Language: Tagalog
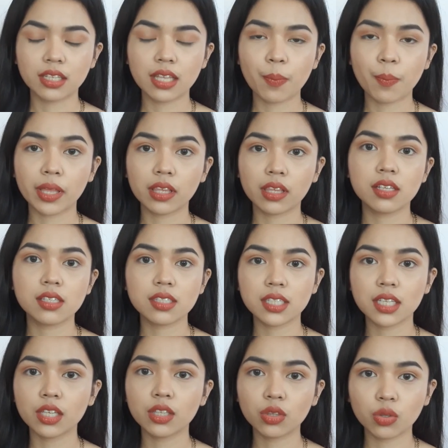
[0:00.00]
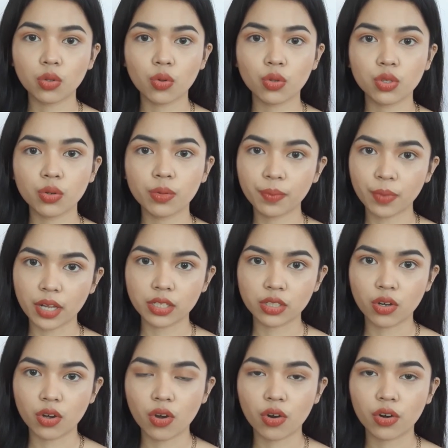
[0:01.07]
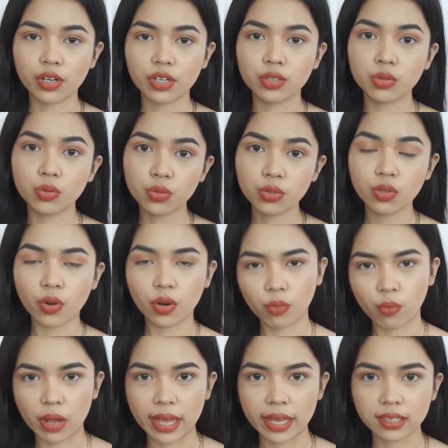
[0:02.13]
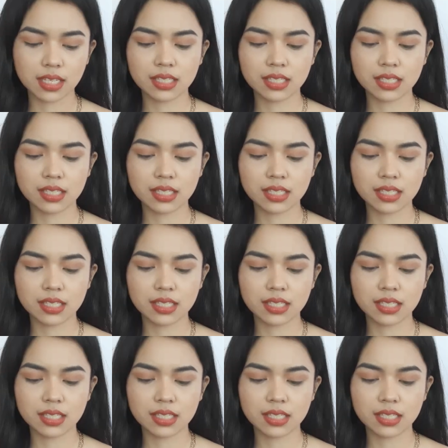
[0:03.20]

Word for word: dapat skin tone yung bra nyo or nude or white.